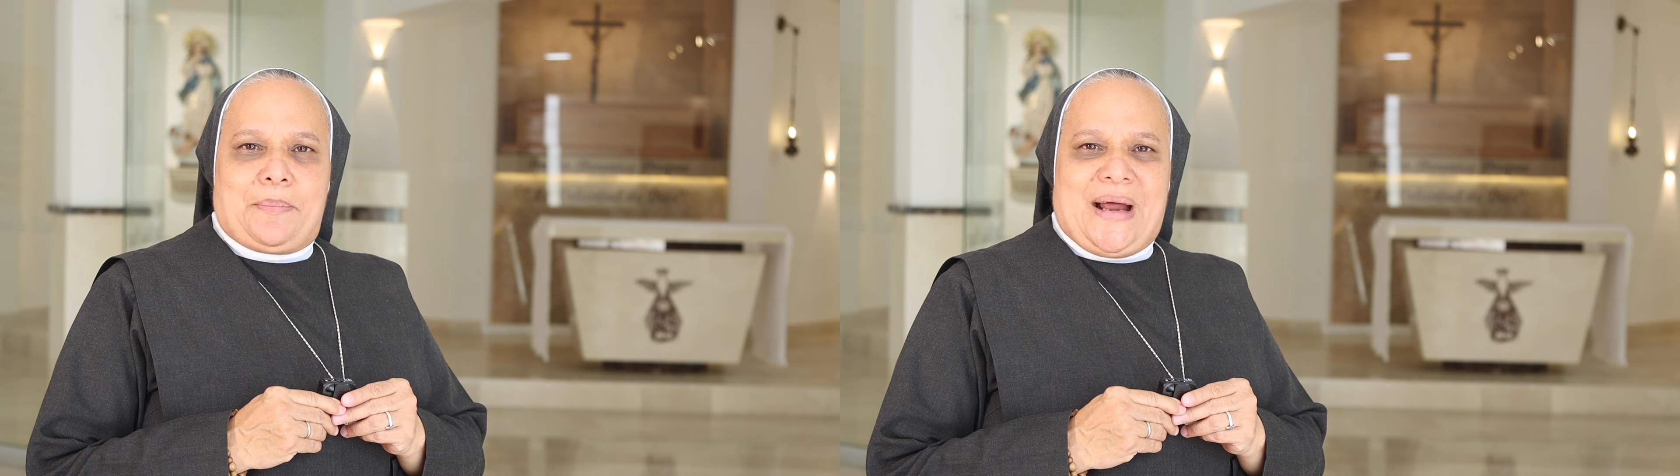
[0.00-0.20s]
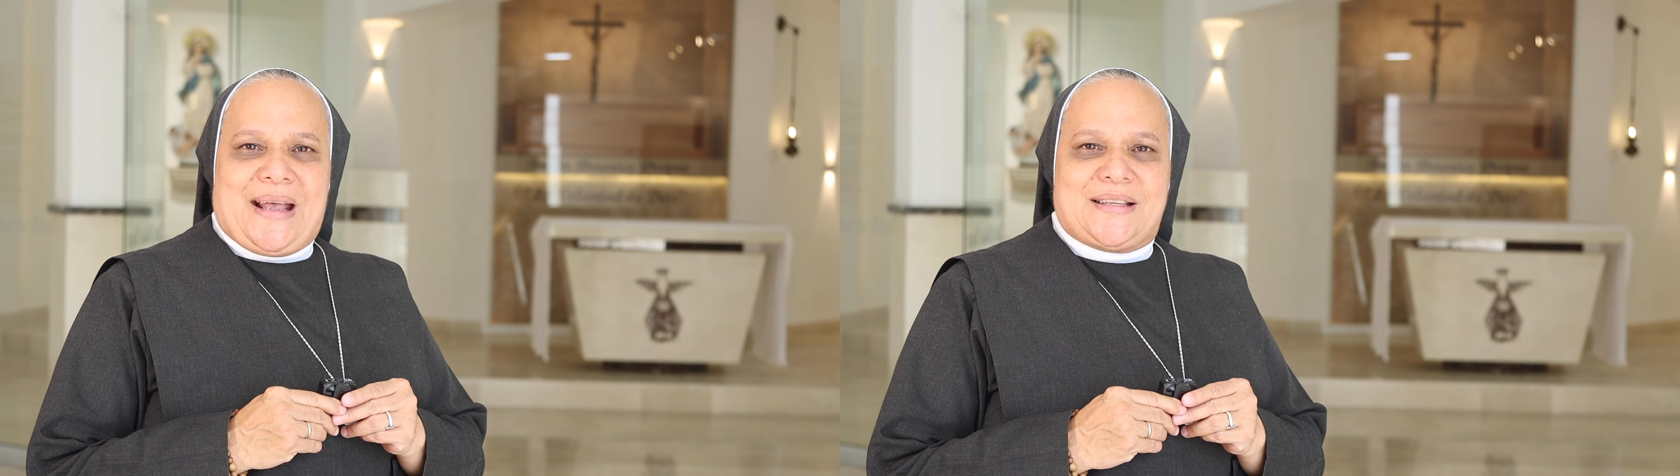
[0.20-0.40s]

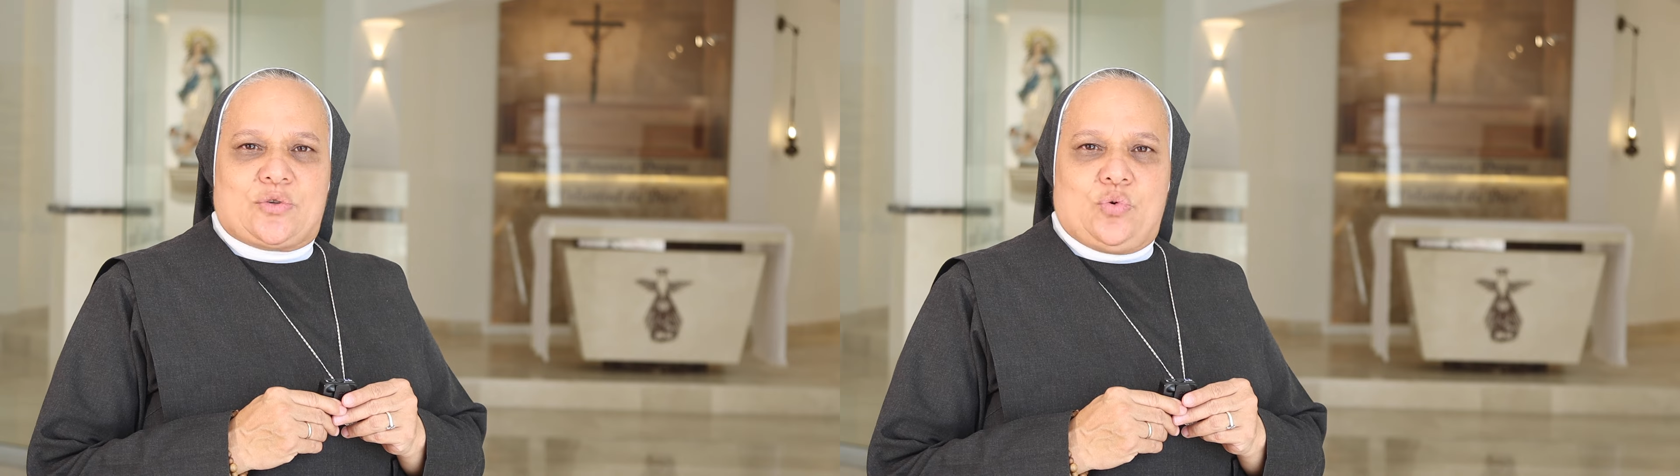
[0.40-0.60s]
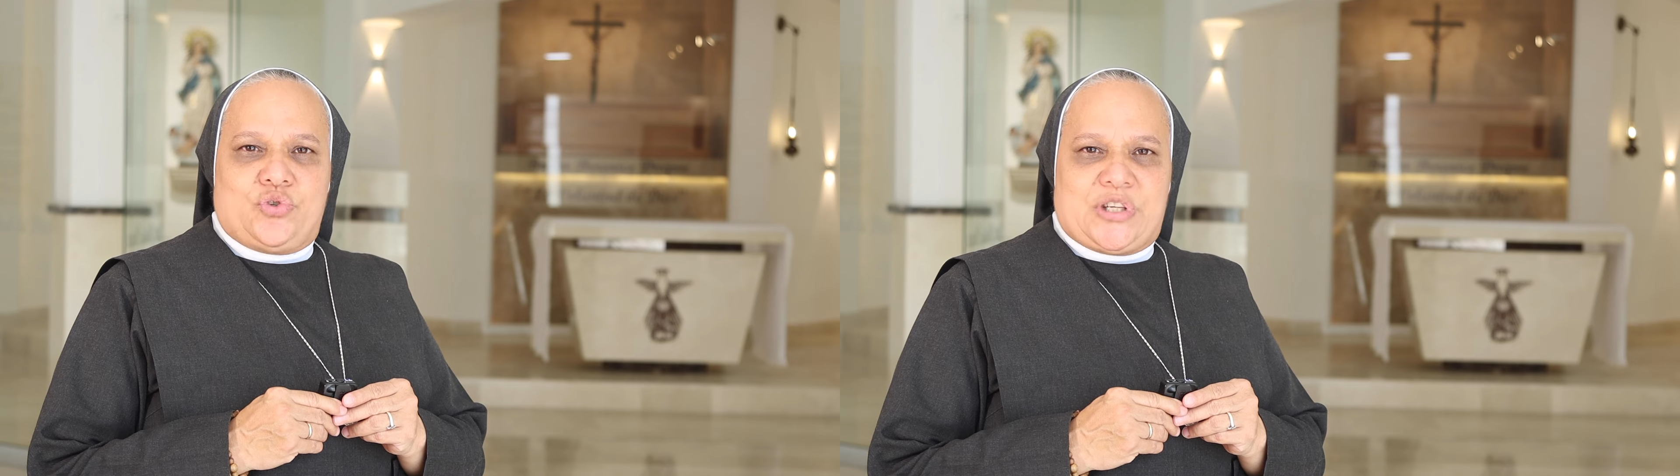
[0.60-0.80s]
para
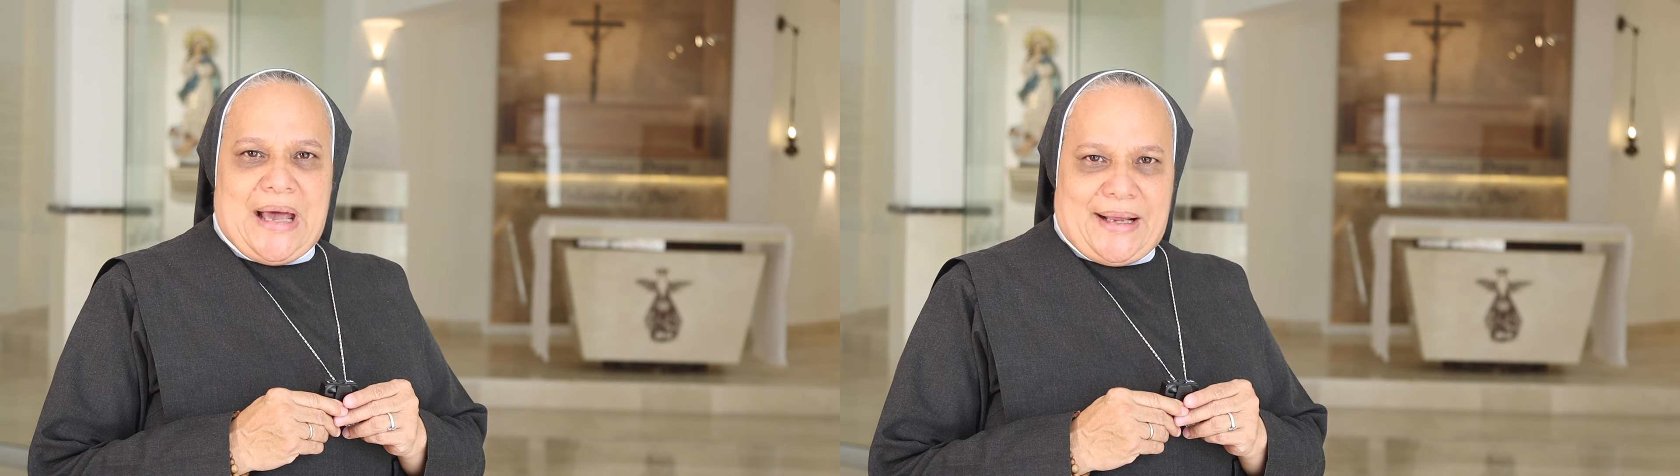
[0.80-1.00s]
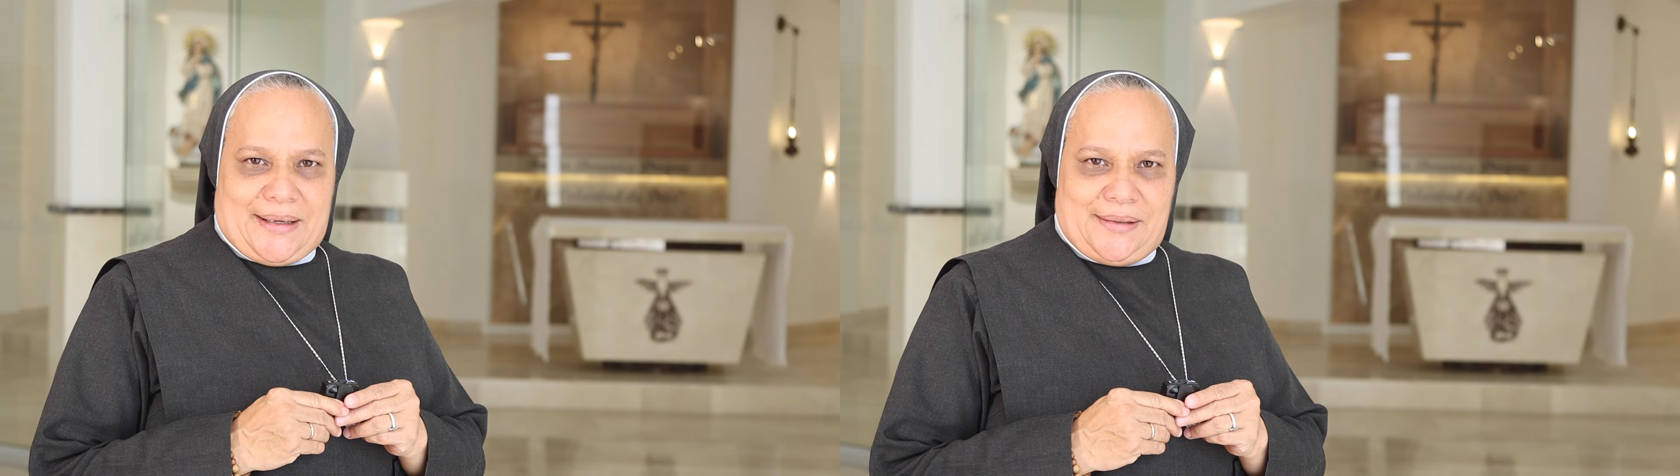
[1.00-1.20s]

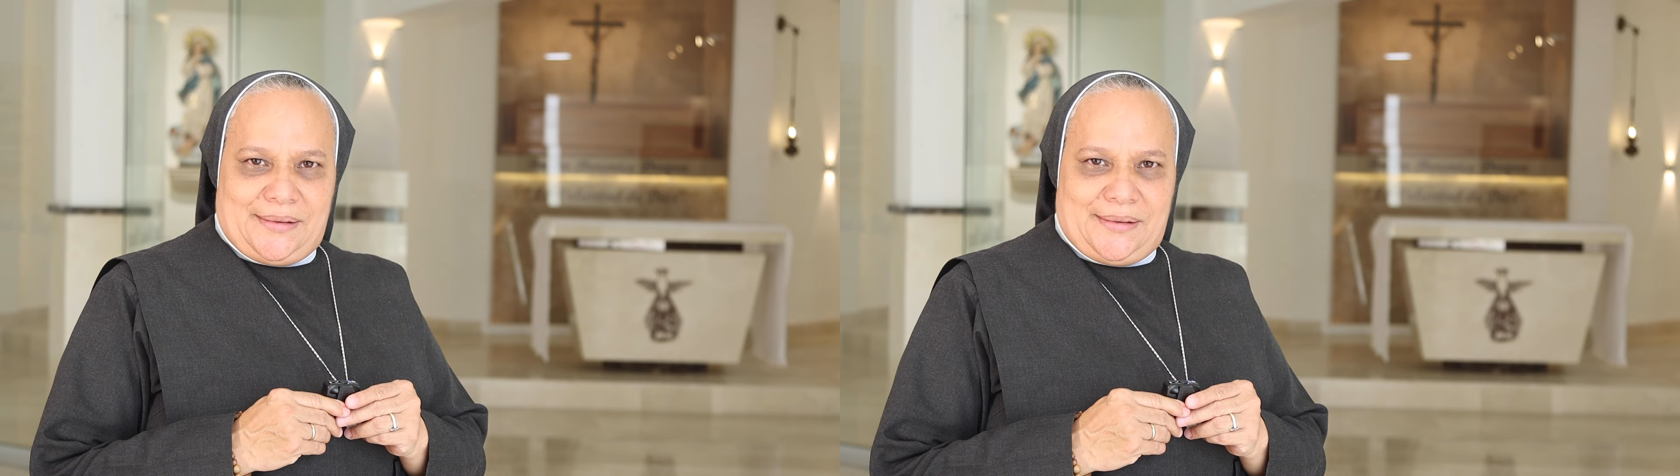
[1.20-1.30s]
escuchar